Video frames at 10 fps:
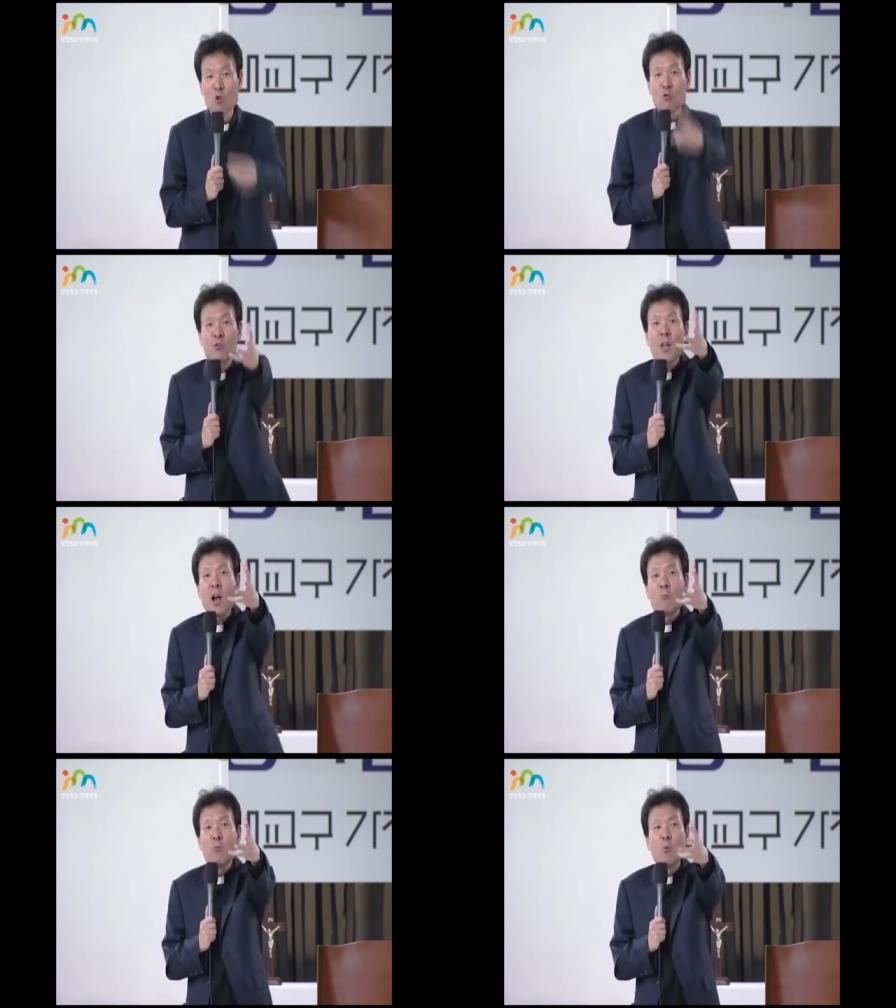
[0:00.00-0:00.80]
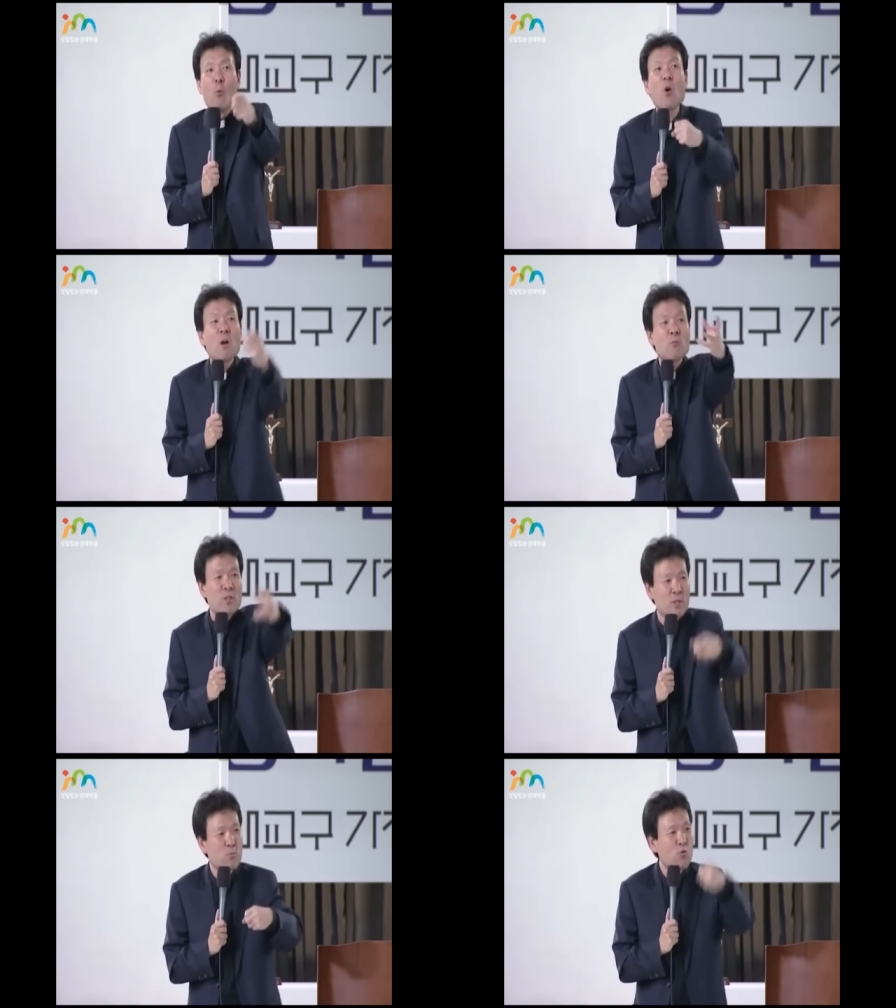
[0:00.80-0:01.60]
군대 가면 못
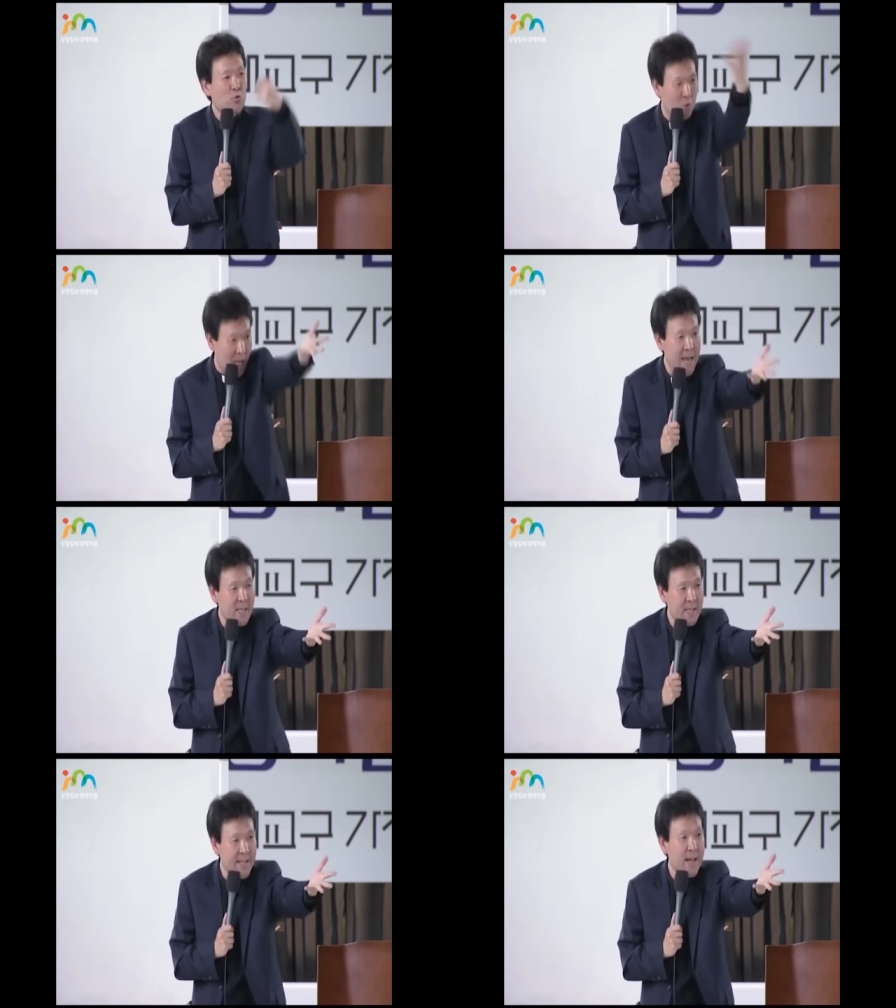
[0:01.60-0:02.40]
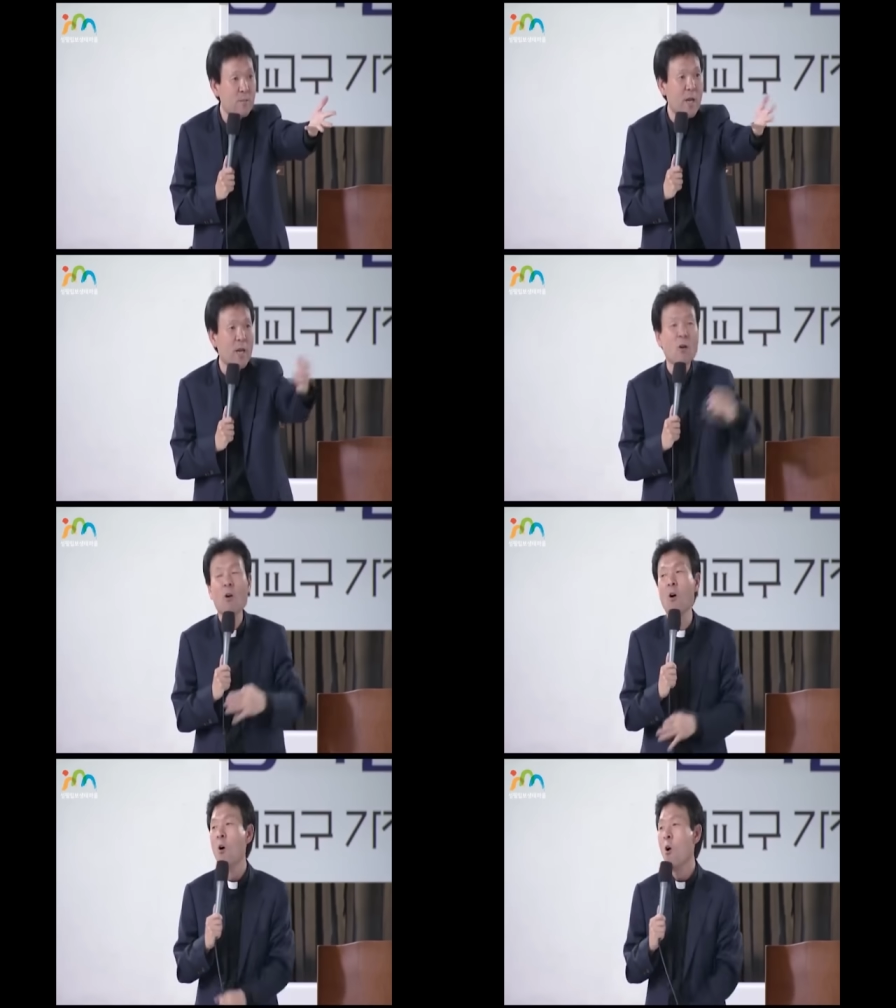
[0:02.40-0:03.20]
가면은 대신 세금 내는 거